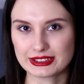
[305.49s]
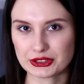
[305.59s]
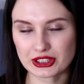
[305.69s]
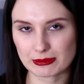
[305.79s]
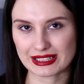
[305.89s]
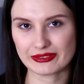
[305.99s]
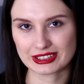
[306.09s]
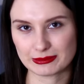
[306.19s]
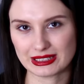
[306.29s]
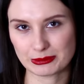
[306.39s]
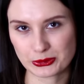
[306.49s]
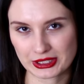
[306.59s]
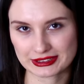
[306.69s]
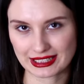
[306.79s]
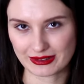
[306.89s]
Coś chyba nawet sobie na
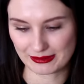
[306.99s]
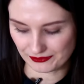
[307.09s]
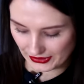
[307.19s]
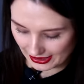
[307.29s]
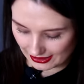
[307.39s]
półkę dodałam.